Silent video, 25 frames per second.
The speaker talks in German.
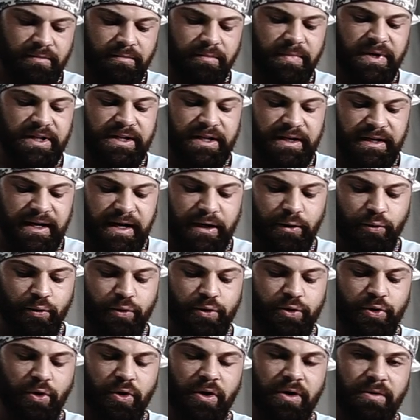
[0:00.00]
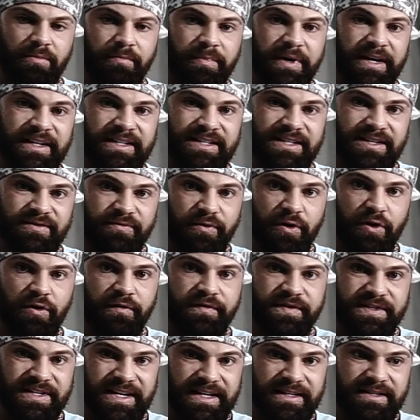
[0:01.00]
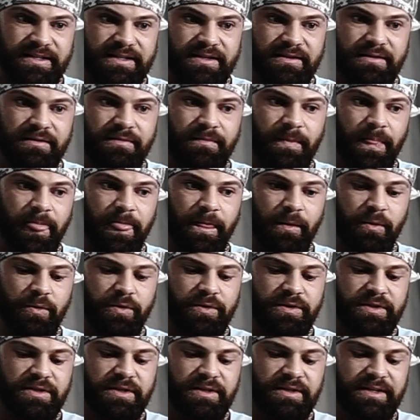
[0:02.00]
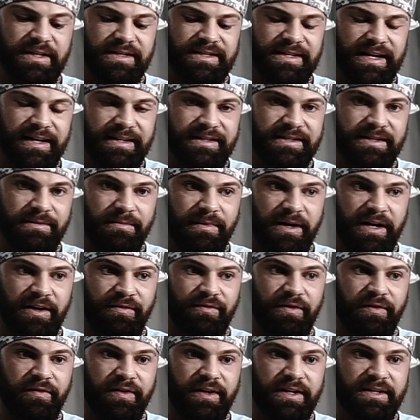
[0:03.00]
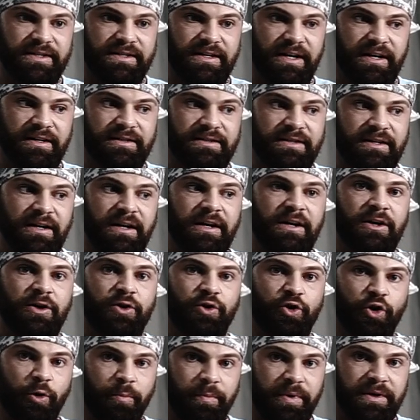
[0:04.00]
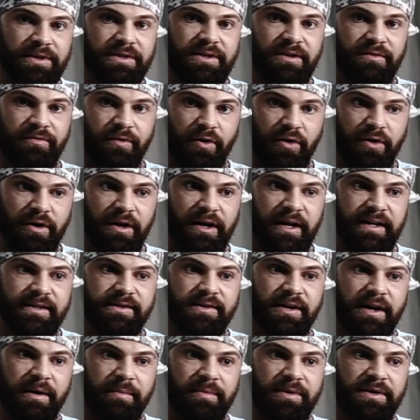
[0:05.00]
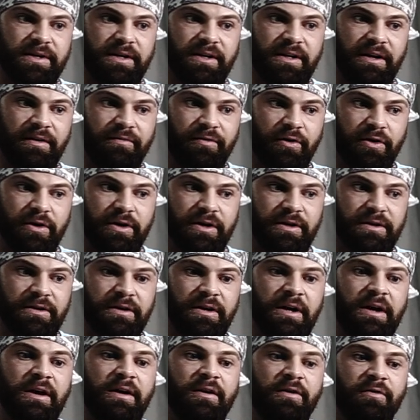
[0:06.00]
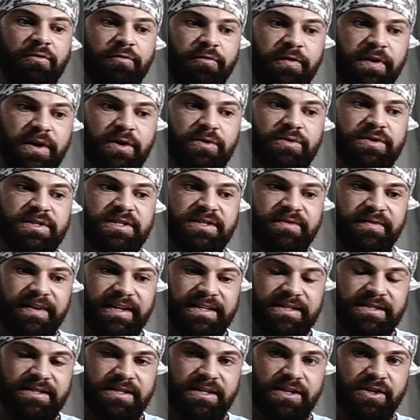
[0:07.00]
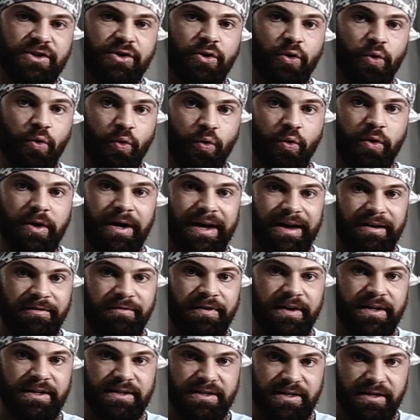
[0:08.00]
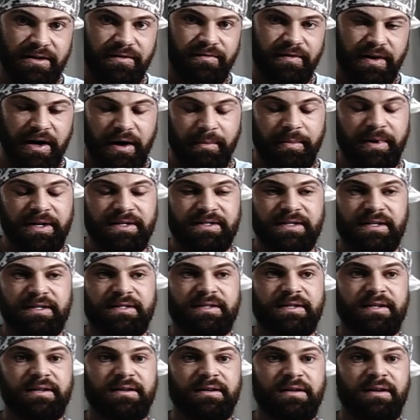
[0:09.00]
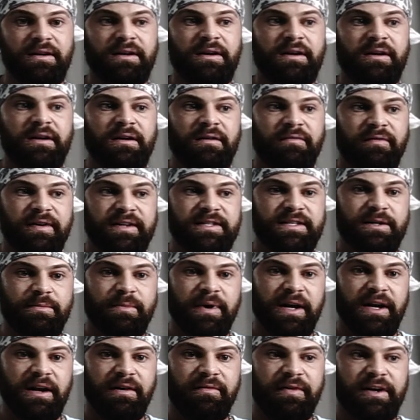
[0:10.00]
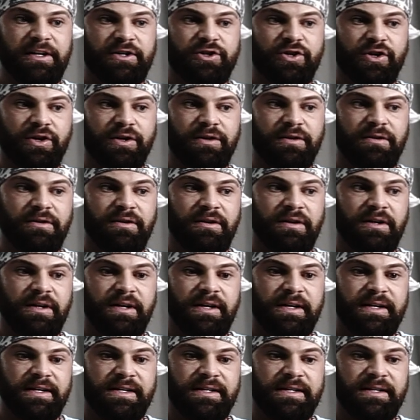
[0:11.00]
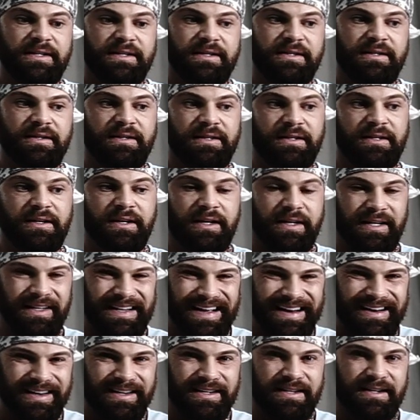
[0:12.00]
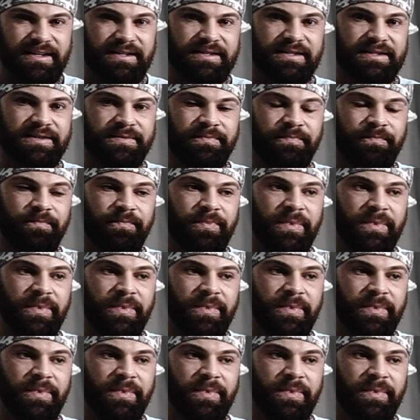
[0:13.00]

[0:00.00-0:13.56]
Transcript: mit den Adduktoren bei 12 Sätzen und das Ganze machen wir, wie gesagt, doppelt die Woche. Also habe ich in der Woche 24 hocheffektive Arbeitssätze, was in meiner Welt schon knackig ist.